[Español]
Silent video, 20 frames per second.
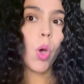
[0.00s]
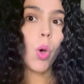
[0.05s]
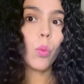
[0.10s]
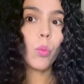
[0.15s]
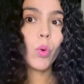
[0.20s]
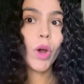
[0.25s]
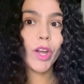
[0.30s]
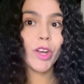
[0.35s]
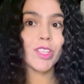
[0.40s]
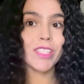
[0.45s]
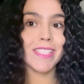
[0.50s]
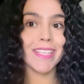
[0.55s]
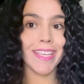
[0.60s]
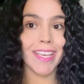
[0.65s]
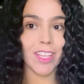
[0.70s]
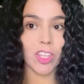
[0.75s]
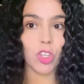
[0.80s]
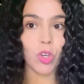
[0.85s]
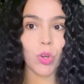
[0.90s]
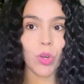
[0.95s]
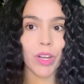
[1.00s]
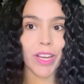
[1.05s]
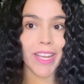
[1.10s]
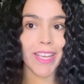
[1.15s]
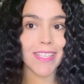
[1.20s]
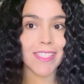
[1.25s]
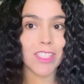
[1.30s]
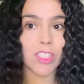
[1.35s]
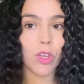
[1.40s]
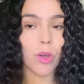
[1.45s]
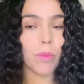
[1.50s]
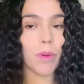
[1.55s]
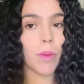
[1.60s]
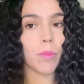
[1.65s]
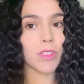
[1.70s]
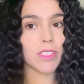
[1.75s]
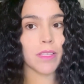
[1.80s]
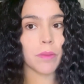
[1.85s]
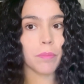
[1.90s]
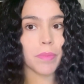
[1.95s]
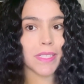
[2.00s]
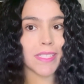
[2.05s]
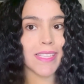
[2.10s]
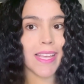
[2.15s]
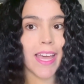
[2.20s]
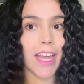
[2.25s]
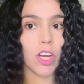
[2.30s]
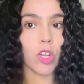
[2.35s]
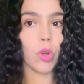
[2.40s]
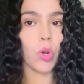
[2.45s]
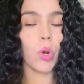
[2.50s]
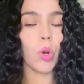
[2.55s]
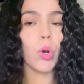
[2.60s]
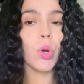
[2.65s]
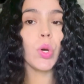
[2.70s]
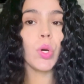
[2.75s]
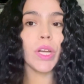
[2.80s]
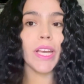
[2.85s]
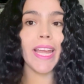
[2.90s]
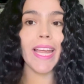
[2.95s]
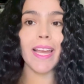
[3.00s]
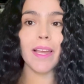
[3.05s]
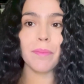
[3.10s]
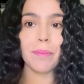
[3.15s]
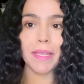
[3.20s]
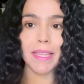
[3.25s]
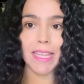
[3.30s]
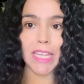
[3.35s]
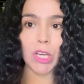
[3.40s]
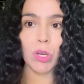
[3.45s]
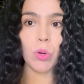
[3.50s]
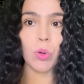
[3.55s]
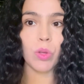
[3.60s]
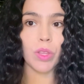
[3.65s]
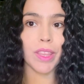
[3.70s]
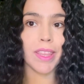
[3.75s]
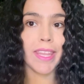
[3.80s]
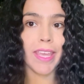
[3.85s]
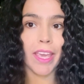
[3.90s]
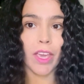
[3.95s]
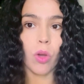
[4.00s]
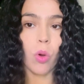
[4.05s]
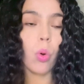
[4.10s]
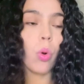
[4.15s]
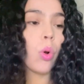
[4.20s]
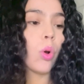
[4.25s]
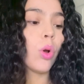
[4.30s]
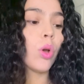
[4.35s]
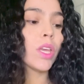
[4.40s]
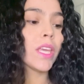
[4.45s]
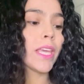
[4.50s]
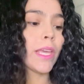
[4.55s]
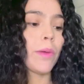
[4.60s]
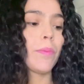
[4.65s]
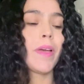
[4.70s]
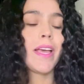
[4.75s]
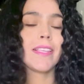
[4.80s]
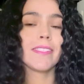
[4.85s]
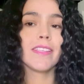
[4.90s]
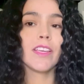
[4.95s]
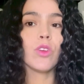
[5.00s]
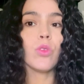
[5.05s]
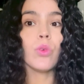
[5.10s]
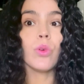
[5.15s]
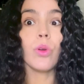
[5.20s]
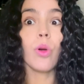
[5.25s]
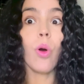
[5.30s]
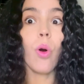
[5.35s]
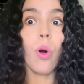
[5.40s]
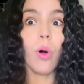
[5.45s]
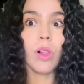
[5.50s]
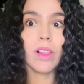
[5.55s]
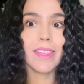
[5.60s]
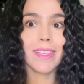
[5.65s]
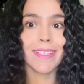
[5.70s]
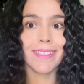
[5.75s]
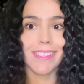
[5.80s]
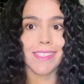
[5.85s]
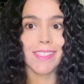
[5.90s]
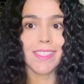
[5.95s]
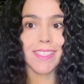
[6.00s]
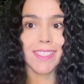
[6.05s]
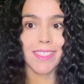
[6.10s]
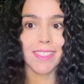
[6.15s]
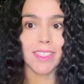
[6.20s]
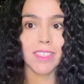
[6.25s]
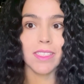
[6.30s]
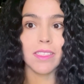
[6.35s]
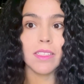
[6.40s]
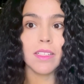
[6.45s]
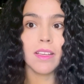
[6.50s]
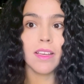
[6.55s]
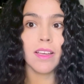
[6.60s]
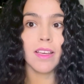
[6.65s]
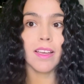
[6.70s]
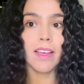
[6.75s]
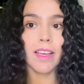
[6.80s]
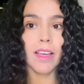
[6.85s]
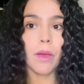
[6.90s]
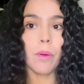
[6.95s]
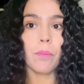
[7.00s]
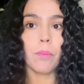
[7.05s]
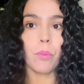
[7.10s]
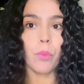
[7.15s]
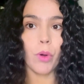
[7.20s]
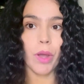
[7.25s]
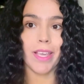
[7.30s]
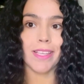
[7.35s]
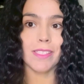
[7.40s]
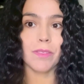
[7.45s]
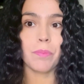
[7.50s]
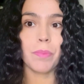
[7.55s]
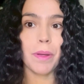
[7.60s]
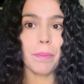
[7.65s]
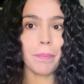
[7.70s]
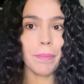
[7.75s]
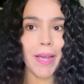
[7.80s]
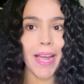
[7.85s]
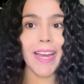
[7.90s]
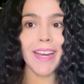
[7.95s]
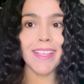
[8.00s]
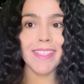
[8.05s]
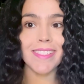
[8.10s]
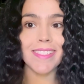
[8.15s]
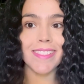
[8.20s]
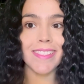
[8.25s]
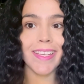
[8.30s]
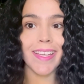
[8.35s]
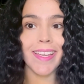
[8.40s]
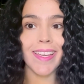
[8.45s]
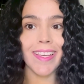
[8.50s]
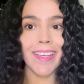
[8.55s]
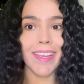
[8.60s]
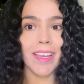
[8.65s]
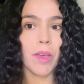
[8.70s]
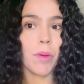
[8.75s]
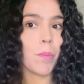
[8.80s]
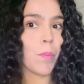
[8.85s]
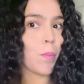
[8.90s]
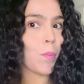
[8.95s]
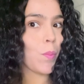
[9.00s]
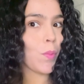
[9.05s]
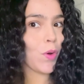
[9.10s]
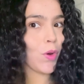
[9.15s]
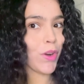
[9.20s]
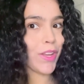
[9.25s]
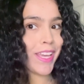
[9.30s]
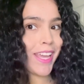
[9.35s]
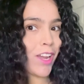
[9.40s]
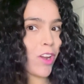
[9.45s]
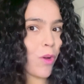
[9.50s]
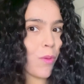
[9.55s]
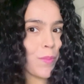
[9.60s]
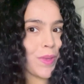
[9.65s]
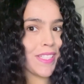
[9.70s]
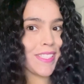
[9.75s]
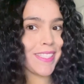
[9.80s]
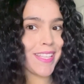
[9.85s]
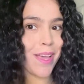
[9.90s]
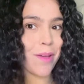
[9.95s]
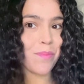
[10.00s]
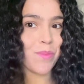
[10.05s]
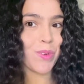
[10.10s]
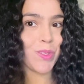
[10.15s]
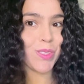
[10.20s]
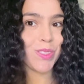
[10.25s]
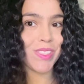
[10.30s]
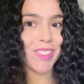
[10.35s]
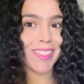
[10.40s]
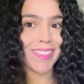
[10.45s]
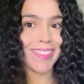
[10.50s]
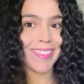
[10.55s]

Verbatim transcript: Bueno, siguiendo con esto, vamos a empezar con el video de hoy, que va a ser un haul de Shein. Pues prepárense, porque comenzamos.